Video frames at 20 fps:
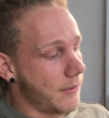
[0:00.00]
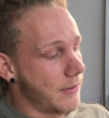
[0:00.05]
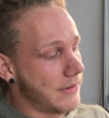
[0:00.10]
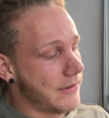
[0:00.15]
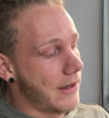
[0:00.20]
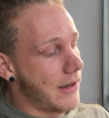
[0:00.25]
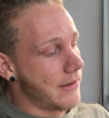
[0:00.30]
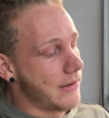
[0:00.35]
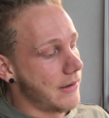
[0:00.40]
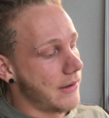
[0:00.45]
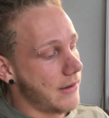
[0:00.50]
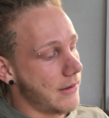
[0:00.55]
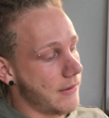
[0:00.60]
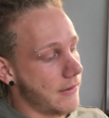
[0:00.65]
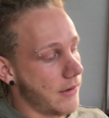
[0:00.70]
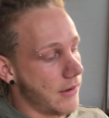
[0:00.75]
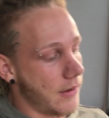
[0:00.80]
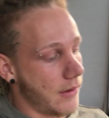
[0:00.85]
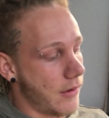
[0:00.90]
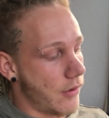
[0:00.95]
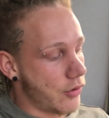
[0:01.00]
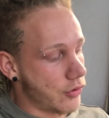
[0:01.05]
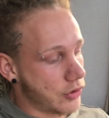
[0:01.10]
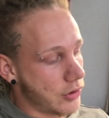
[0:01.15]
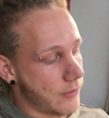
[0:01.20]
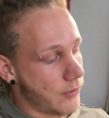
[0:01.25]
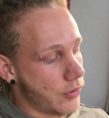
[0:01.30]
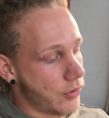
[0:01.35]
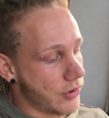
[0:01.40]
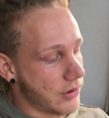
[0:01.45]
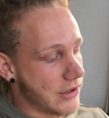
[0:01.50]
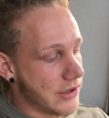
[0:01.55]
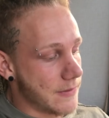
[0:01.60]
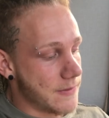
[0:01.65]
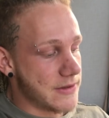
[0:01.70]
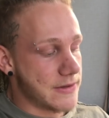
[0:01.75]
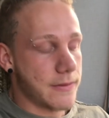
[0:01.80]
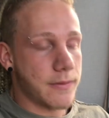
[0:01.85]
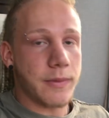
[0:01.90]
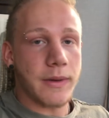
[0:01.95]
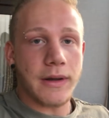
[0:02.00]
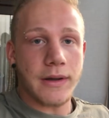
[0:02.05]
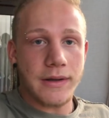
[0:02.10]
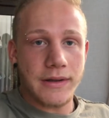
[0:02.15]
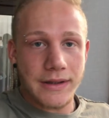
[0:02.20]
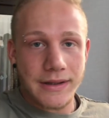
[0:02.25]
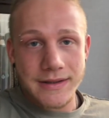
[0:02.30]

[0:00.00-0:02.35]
bir tane e, orta boy kırmızı biberin